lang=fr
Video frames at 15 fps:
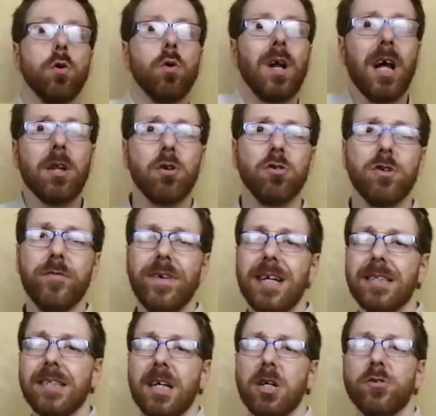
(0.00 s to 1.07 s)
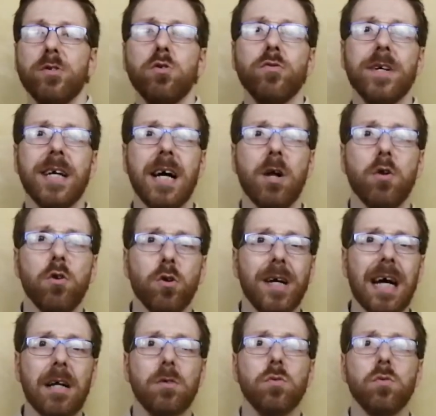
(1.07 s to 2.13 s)
Donc là, ce que je vais faire, c'est que je vais ouvrir le
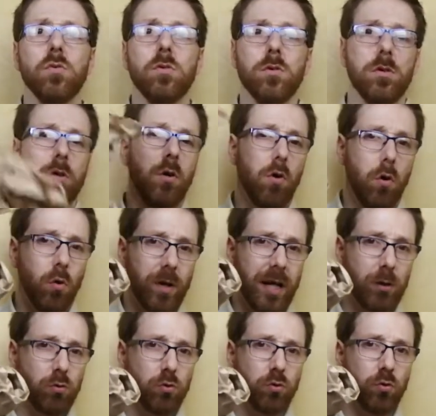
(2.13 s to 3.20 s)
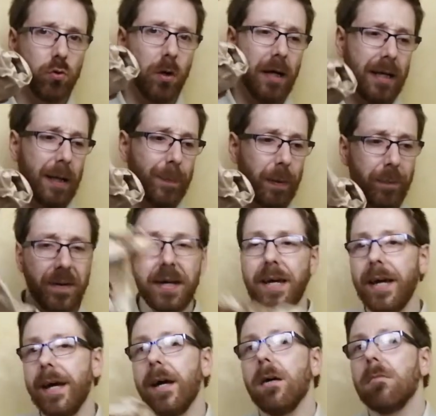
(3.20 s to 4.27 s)
carton. On a toujours les
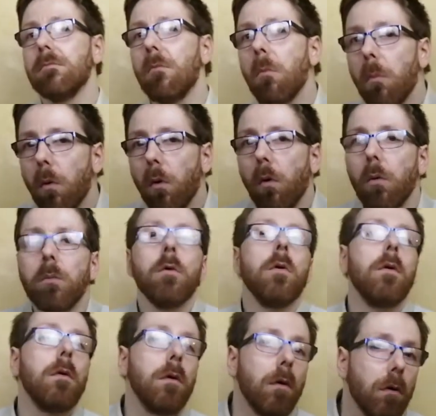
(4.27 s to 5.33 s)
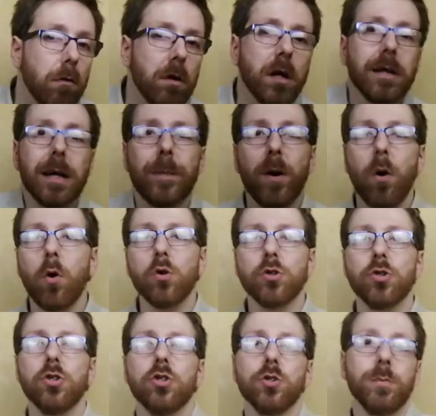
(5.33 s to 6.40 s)
papiers. Bon, ça, ça pas
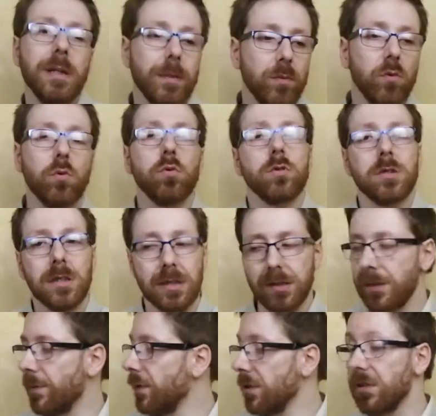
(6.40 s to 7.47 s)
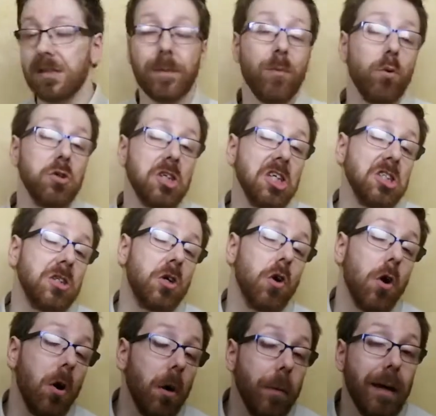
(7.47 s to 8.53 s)
grand chose, mais bon, ça, ça protège
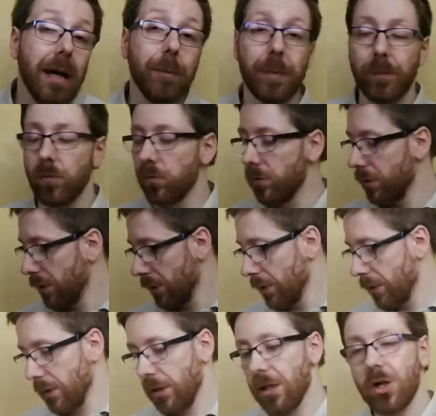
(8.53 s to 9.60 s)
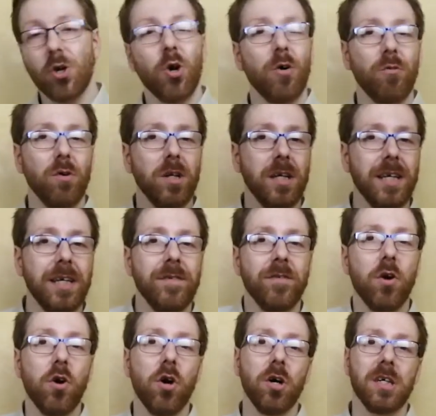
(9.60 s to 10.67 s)
quand même. Mais bon, quand on voit les
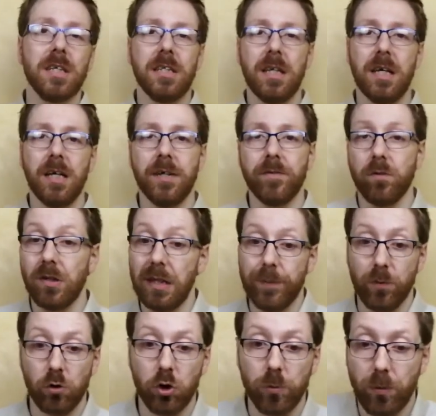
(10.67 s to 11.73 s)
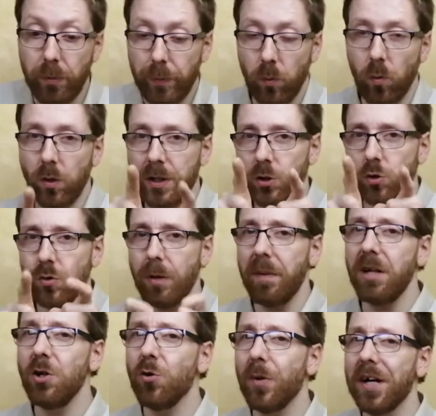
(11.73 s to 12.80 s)
livreurs qui les livrent n'importe comment, bon, ils se sont
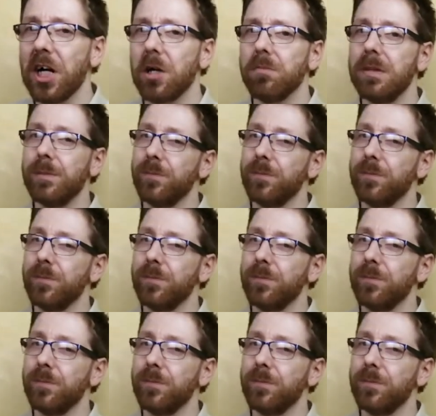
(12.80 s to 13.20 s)
améliorés quand